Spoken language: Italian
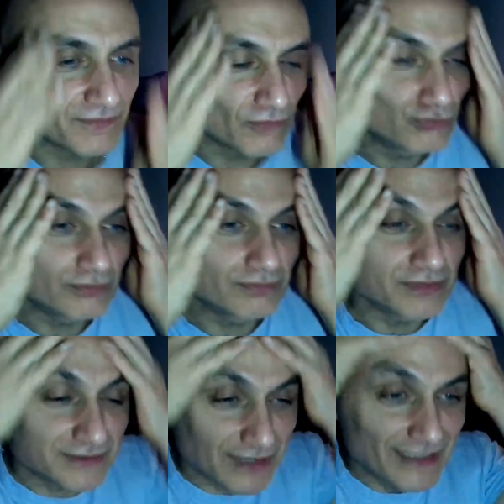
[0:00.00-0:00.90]
mm,
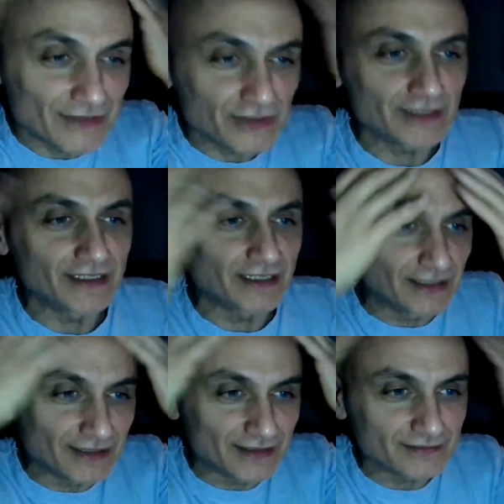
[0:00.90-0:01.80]

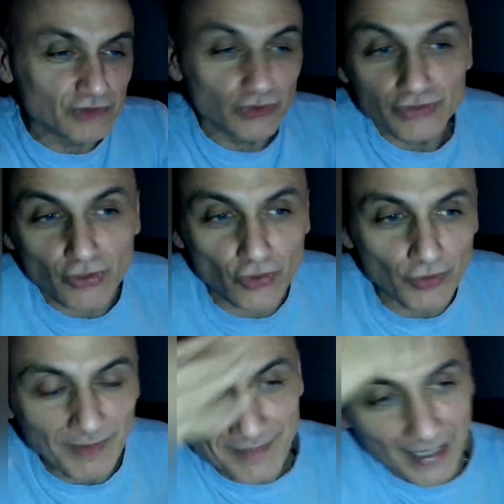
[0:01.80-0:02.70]
tagliategli, non dico
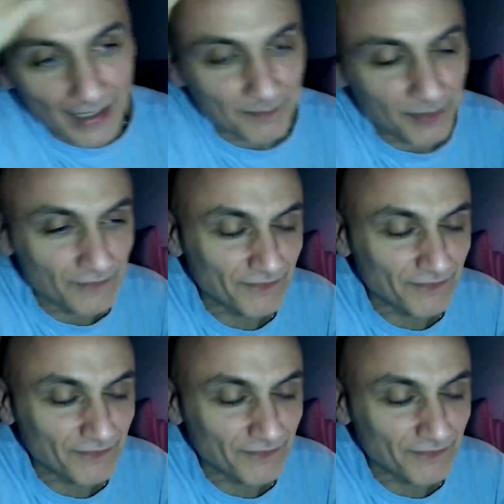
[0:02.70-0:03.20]
come me, però